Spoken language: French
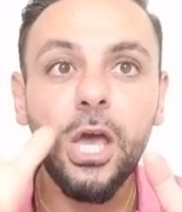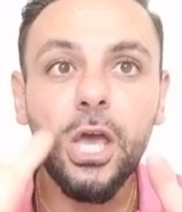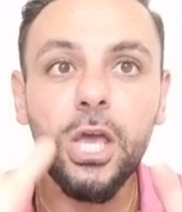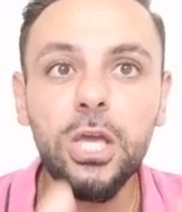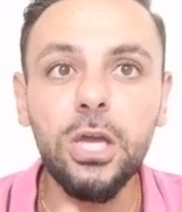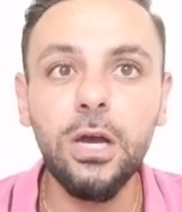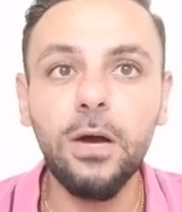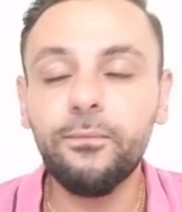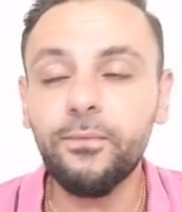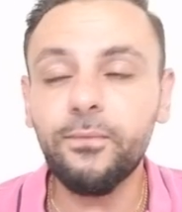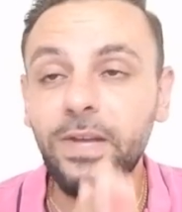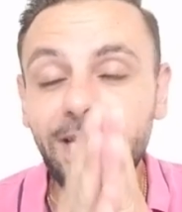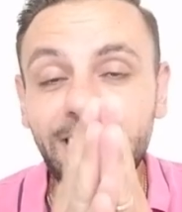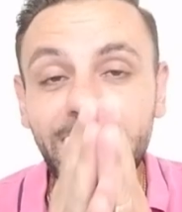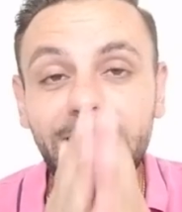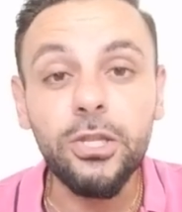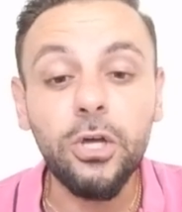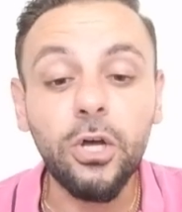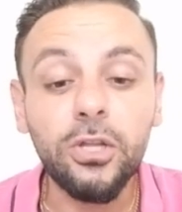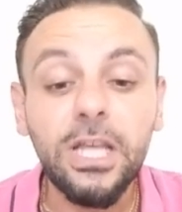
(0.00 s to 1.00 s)
Et enfin
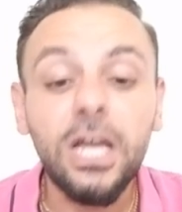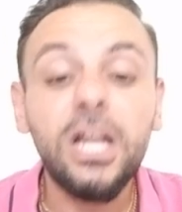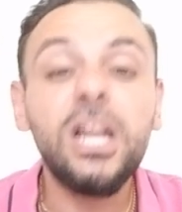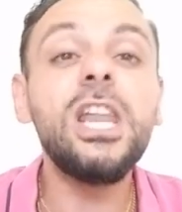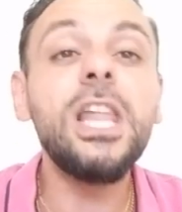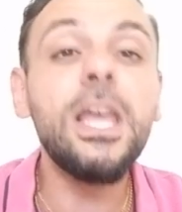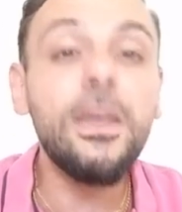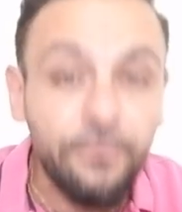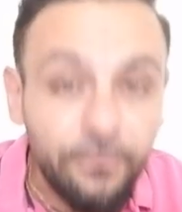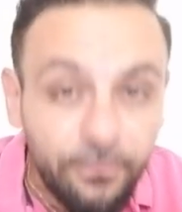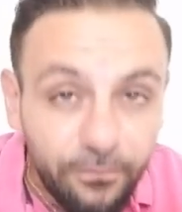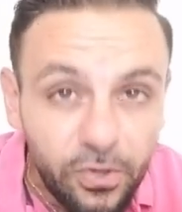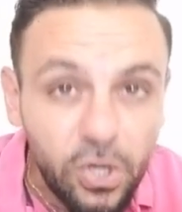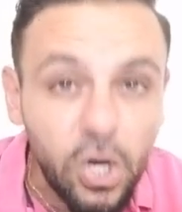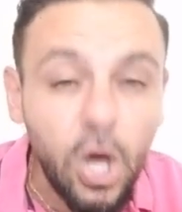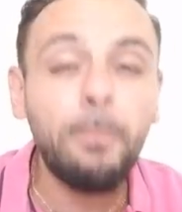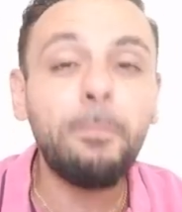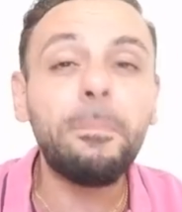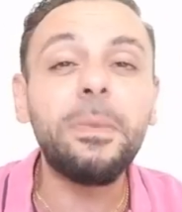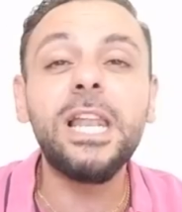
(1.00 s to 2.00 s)
les notes, les
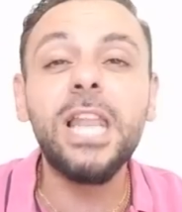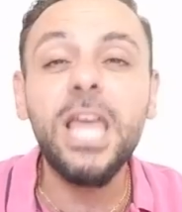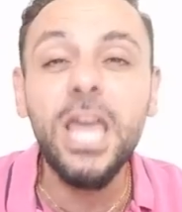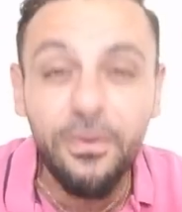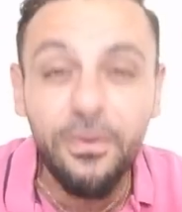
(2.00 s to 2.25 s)
flops et les